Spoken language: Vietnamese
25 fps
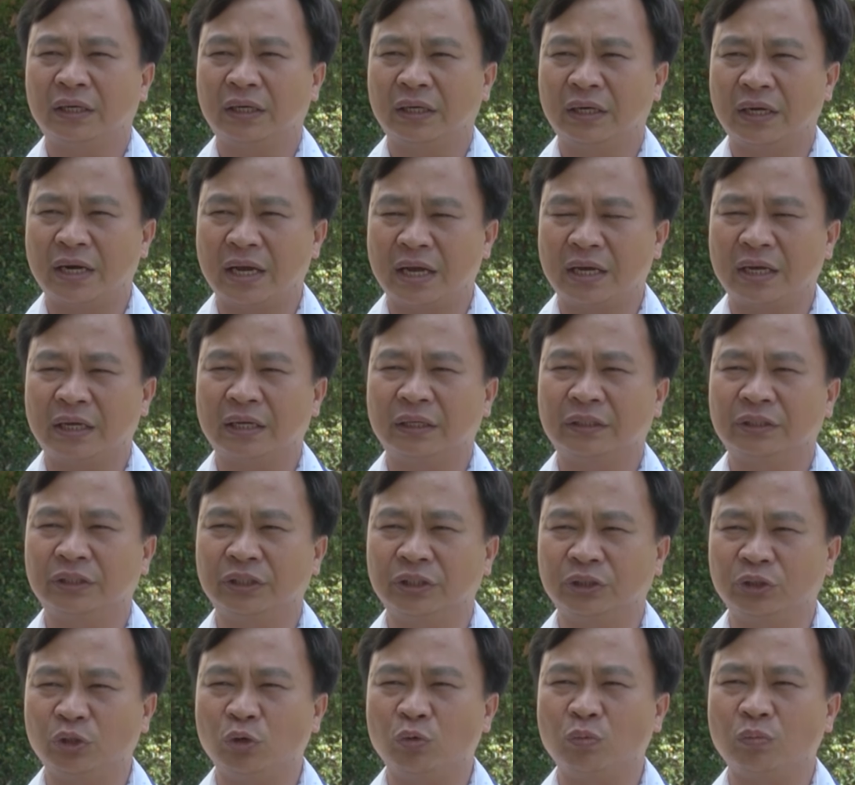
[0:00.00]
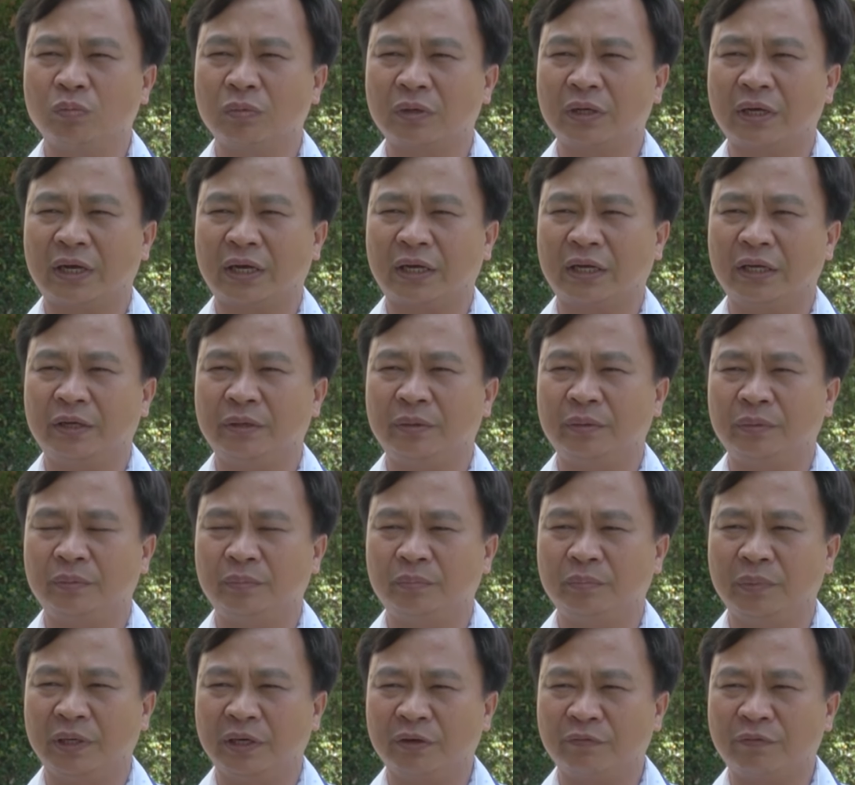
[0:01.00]
là sử dụng các cái
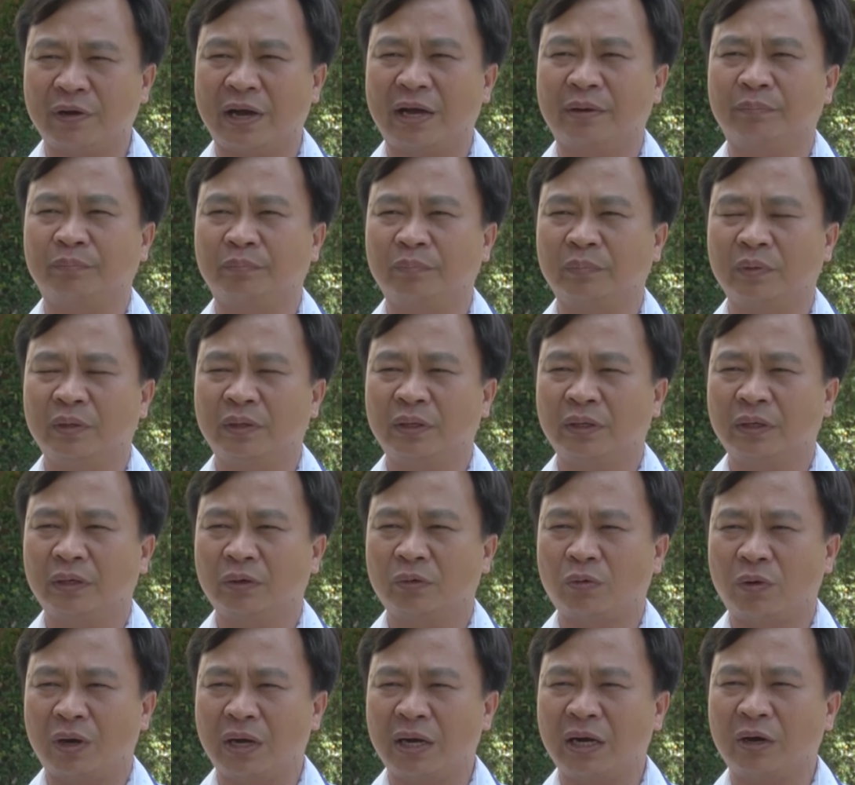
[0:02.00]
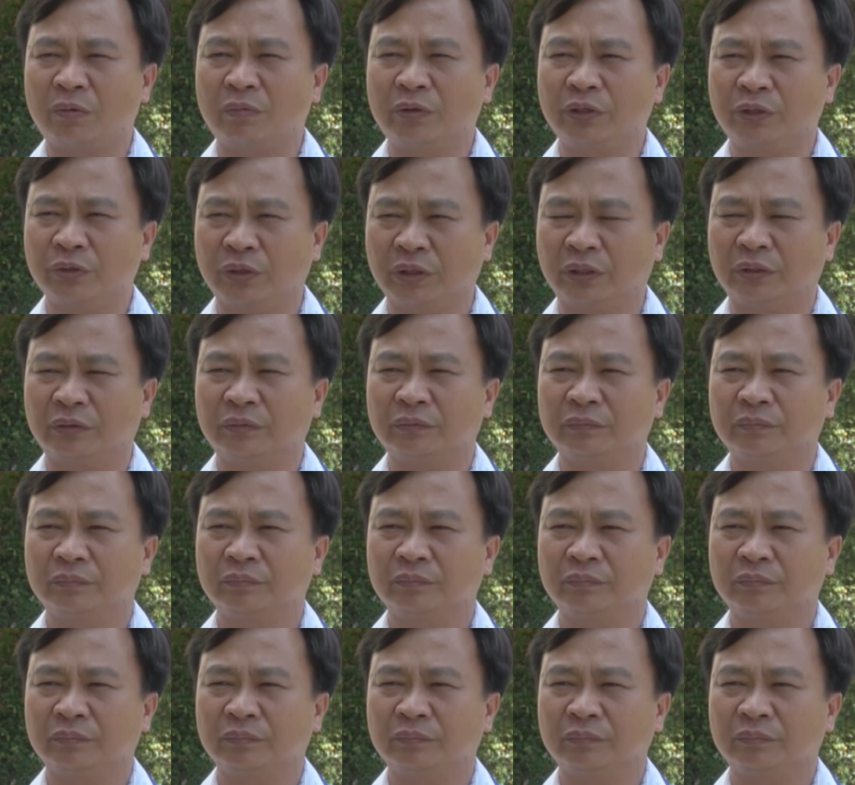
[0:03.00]
biện pháp khoa học kỹ thuật